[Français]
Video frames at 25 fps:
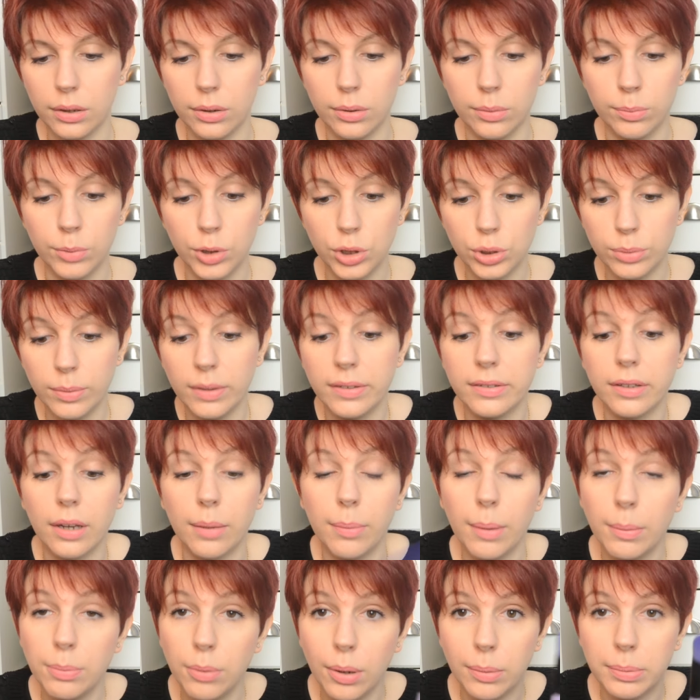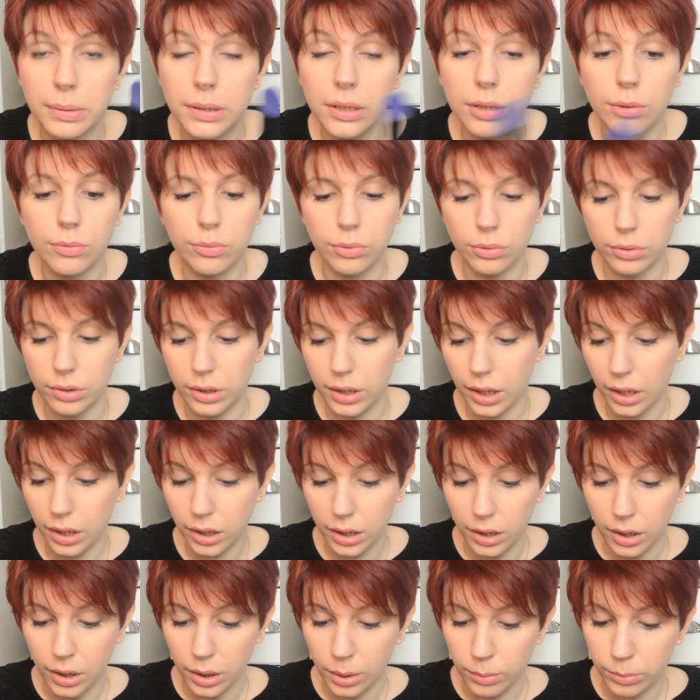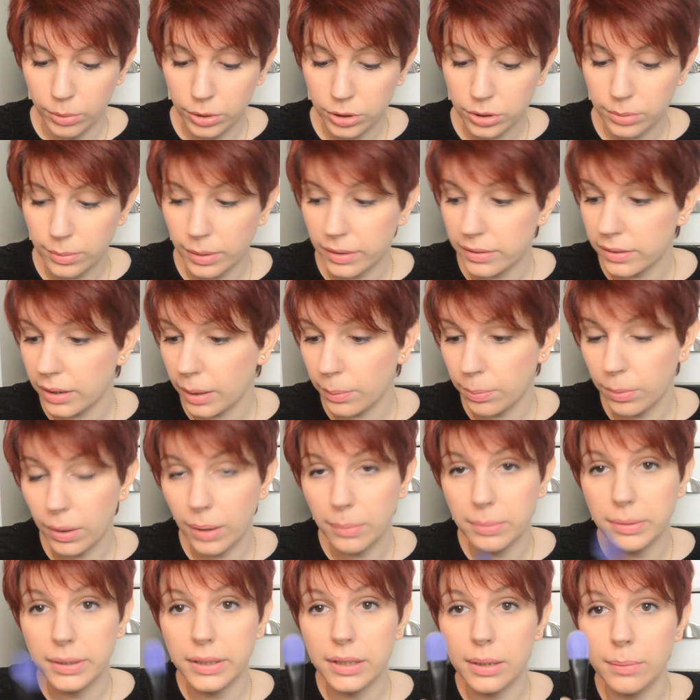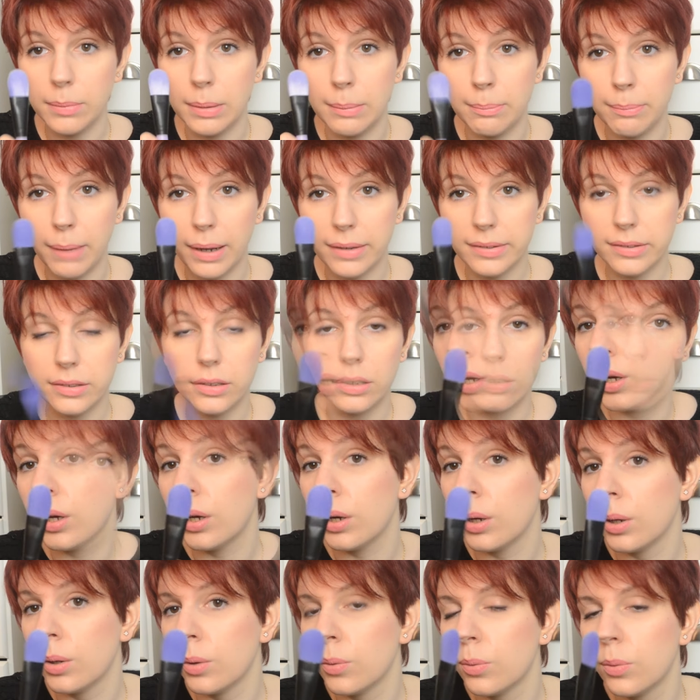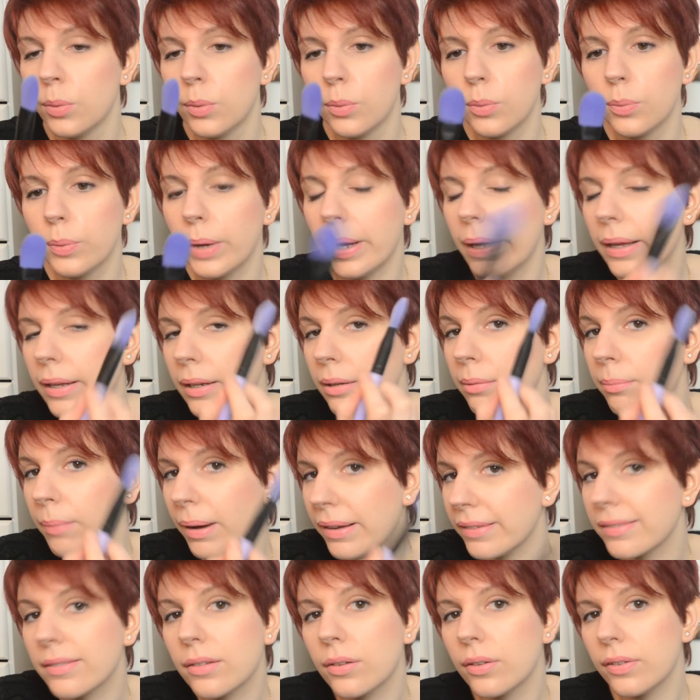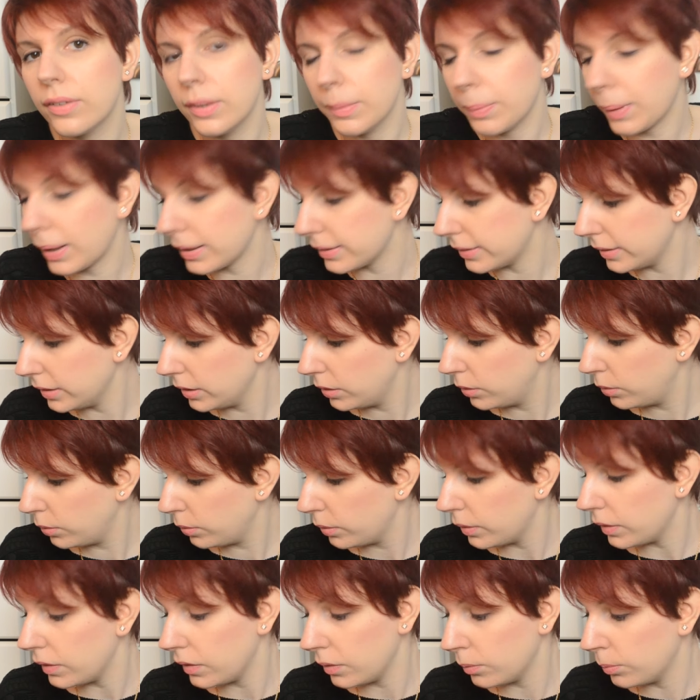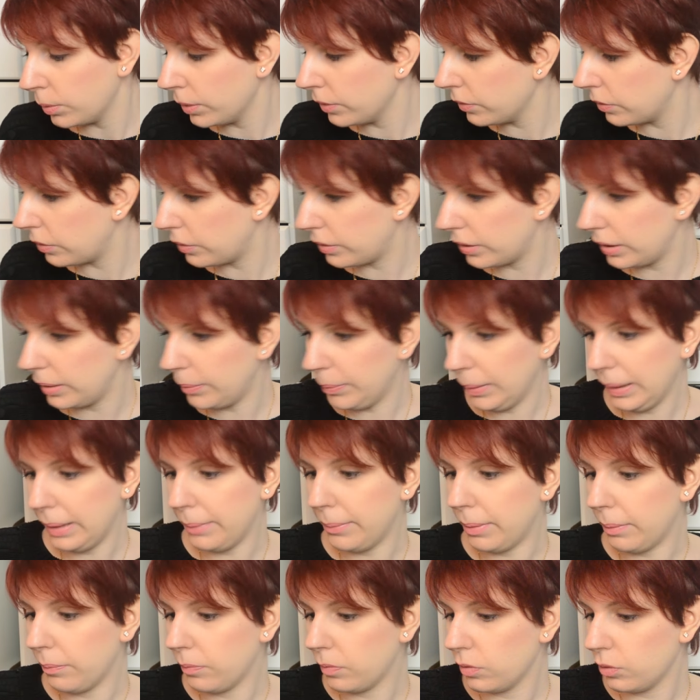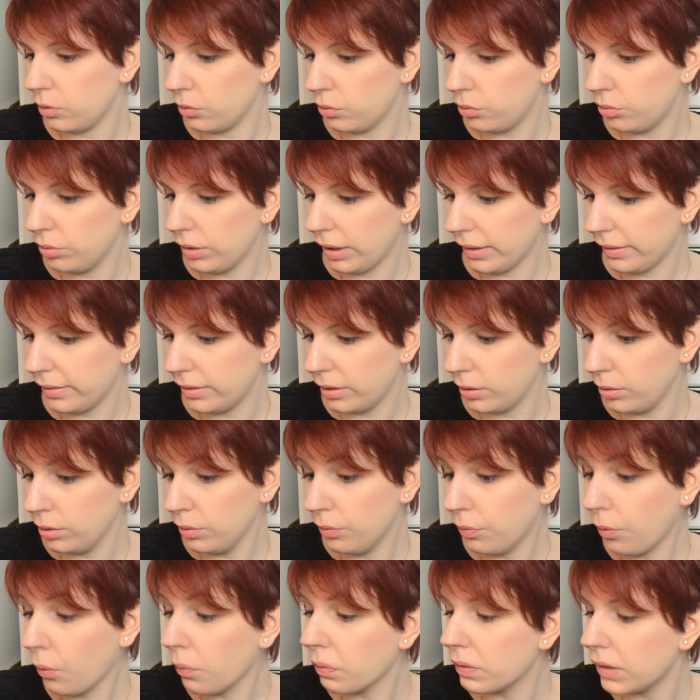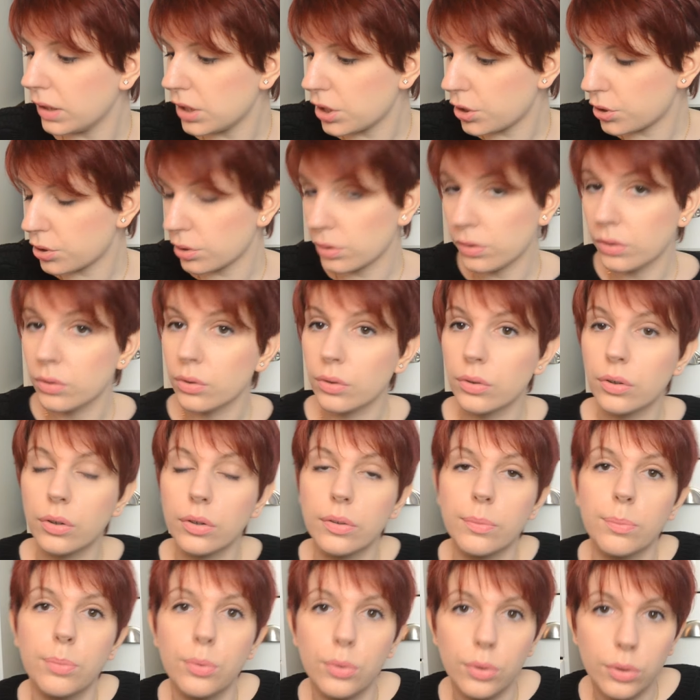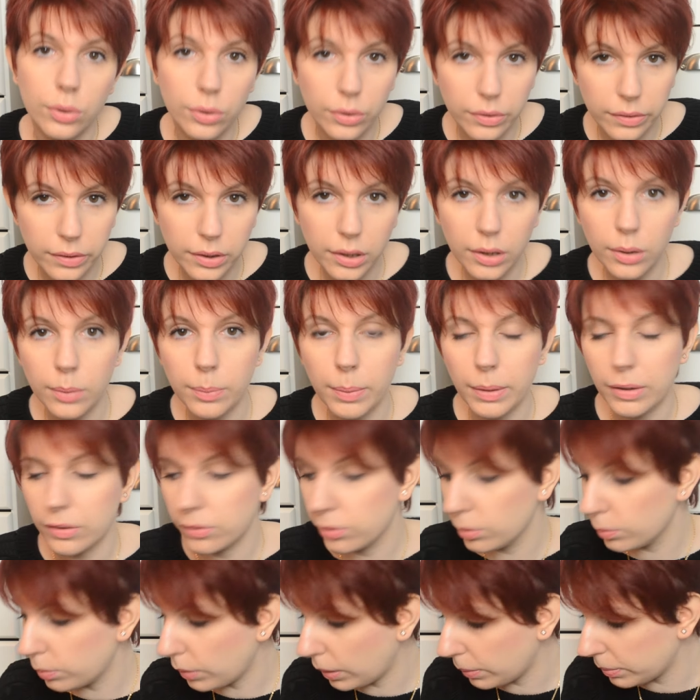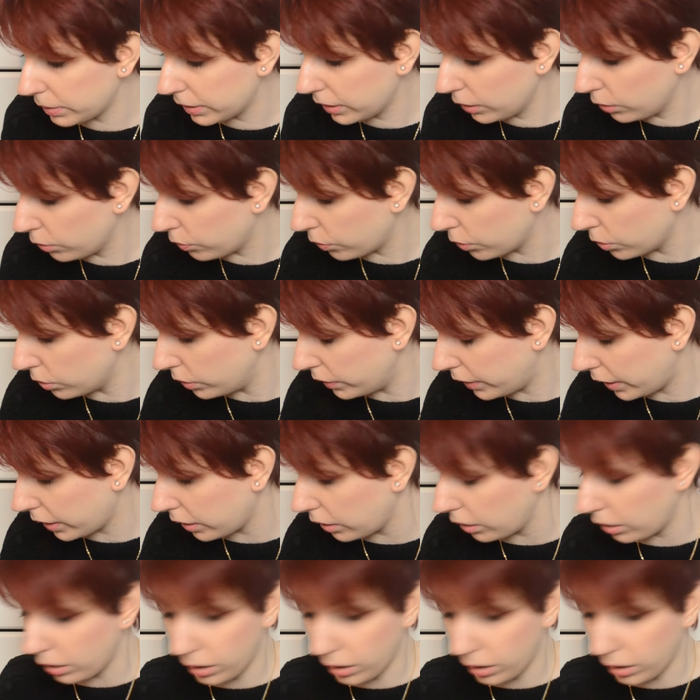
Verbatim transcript: Euh, moi, je m'en sers pas pour appliquer le fond de teint. Moi, je m'en sers pour appliquer mes masques. Euh, ouais, le masque, c'est pratique et on ne se pas les mêmes. Donc celui-là, c'est le foundation. Donc pour eux, c'est le pinceau pour appliquer le fond de teint.